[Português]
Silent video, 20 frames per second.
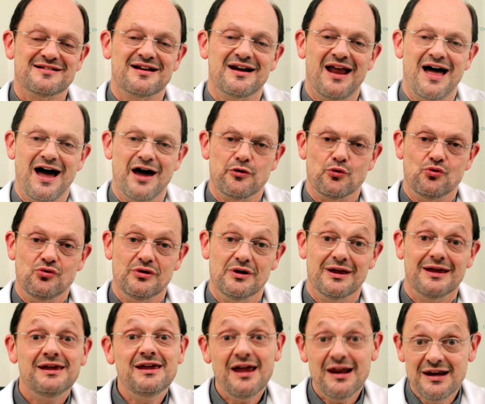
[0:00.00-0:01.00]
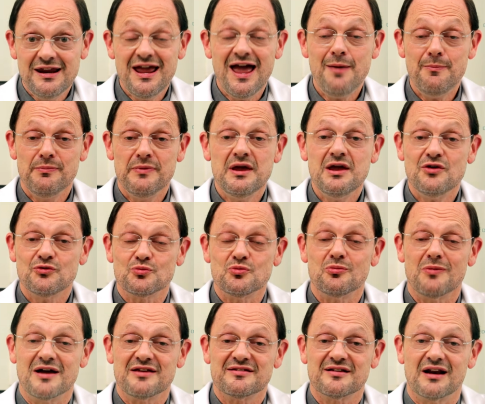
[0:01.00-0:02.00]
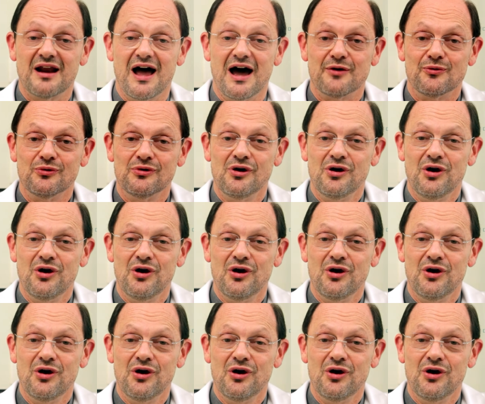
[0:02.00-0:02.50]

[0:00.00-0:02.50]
claro, e ele é mesmo mais claro.